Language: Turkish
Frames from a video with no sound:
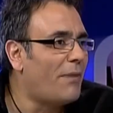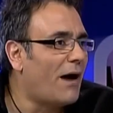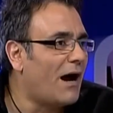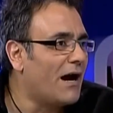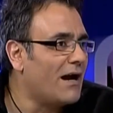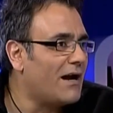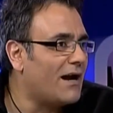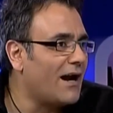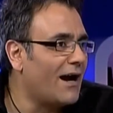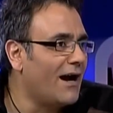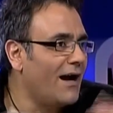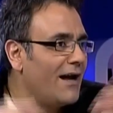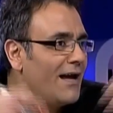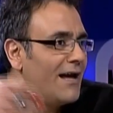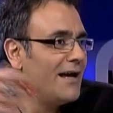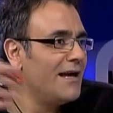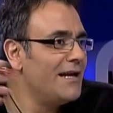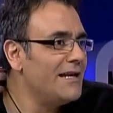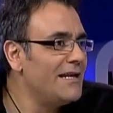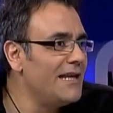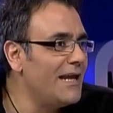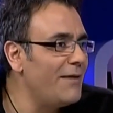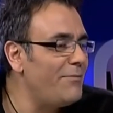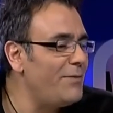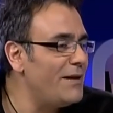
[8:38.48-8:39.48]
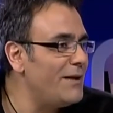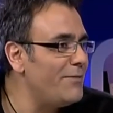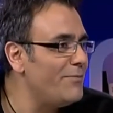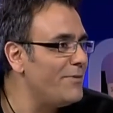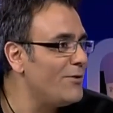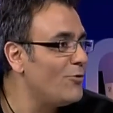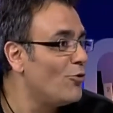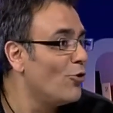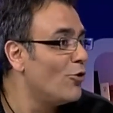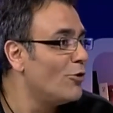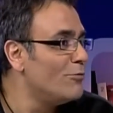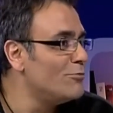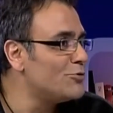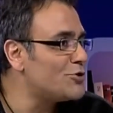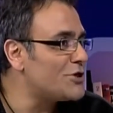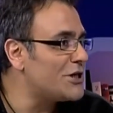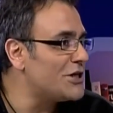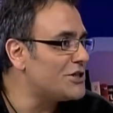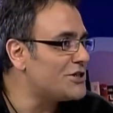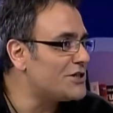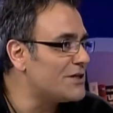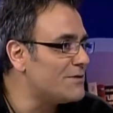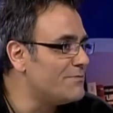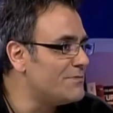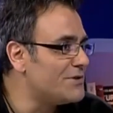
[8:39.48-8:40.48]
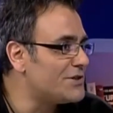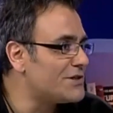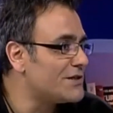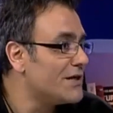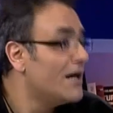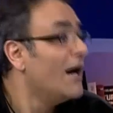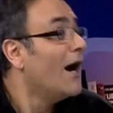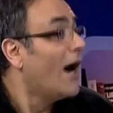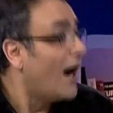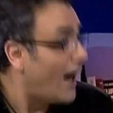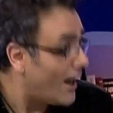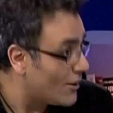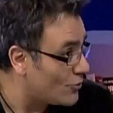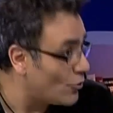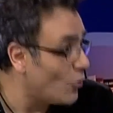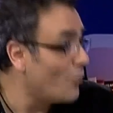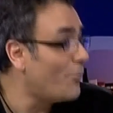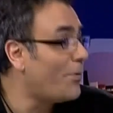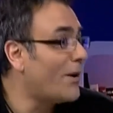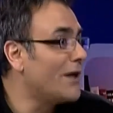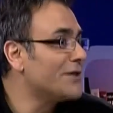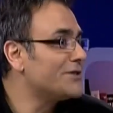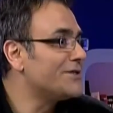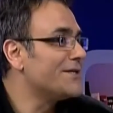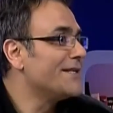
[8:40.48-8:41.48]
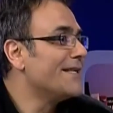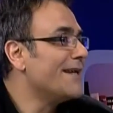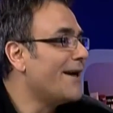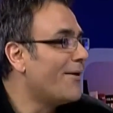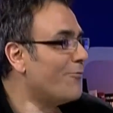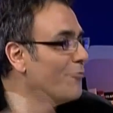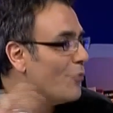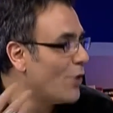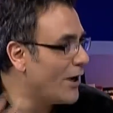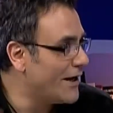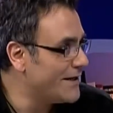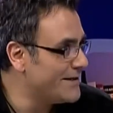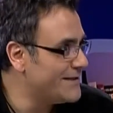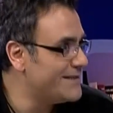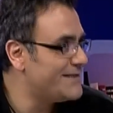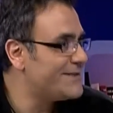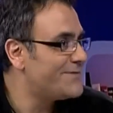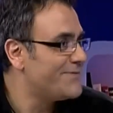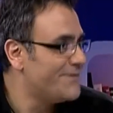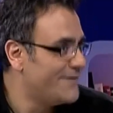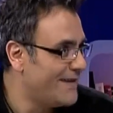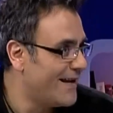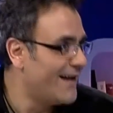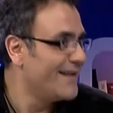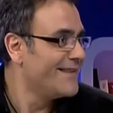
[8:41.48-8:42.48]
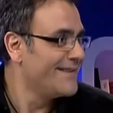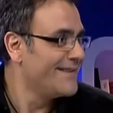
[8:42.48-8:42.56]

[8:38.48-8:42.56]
banka, ne bileyim bir görmüş geçirmiş atom parçalayan mühendis falan